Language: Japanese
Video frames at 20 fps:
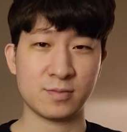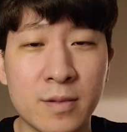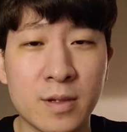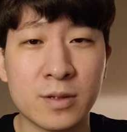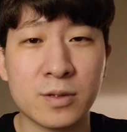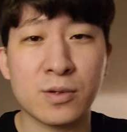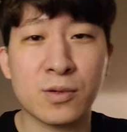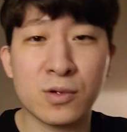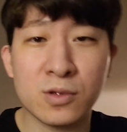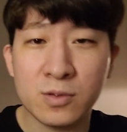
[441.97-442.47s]
で
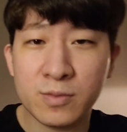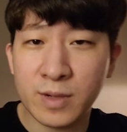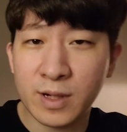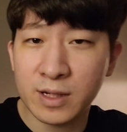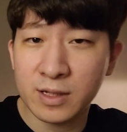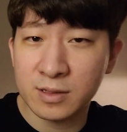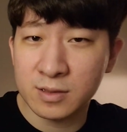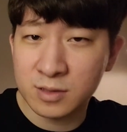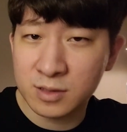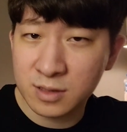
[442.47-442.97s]
そこの前
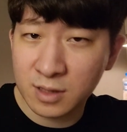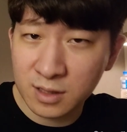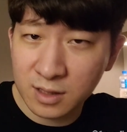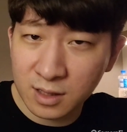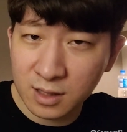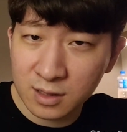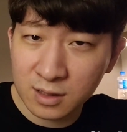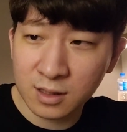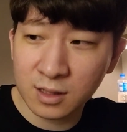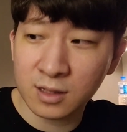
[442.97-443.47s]
に連れて
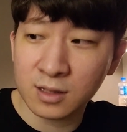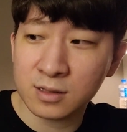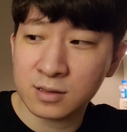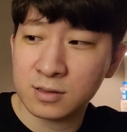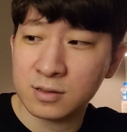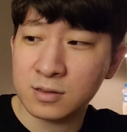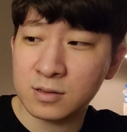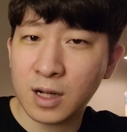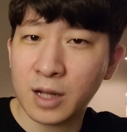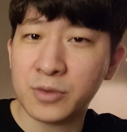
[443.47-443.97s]
いて、
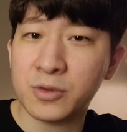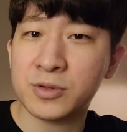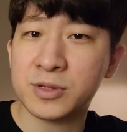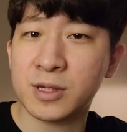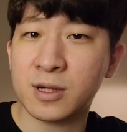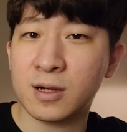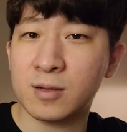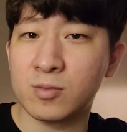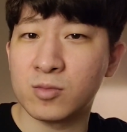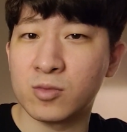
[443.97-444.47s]
加藤
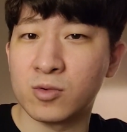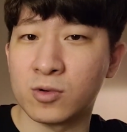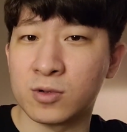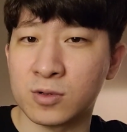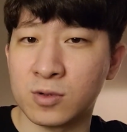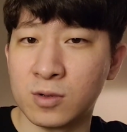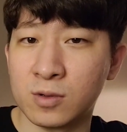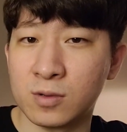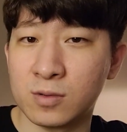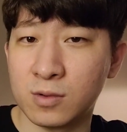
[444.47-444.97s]
さんが
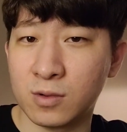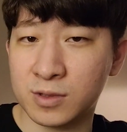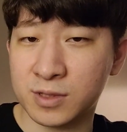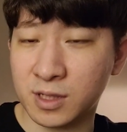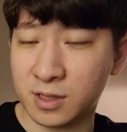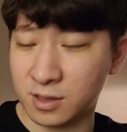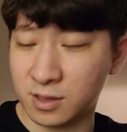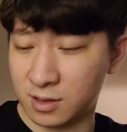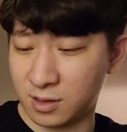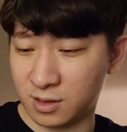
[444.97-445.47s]
もうお
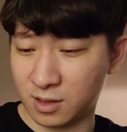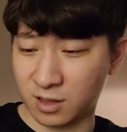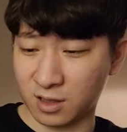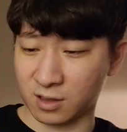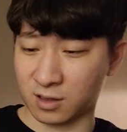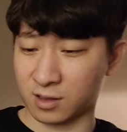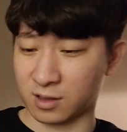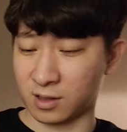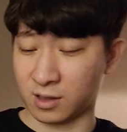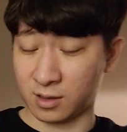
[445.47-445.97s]
先に出て
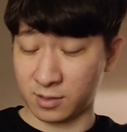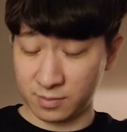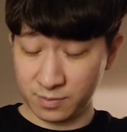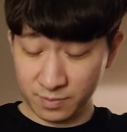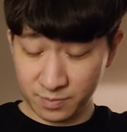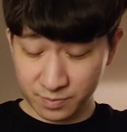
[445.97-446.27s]
くれて